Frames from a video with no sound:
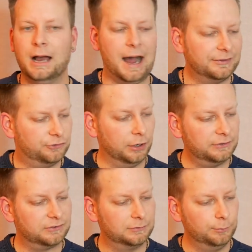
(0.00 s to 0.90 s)

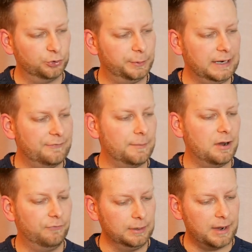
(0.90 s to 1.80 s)
Ansonsten muss man einfach
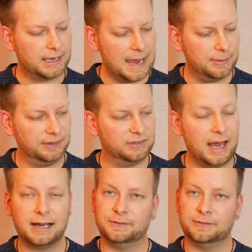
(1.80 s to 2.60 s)
mal wieder mal Cape Eye sagen.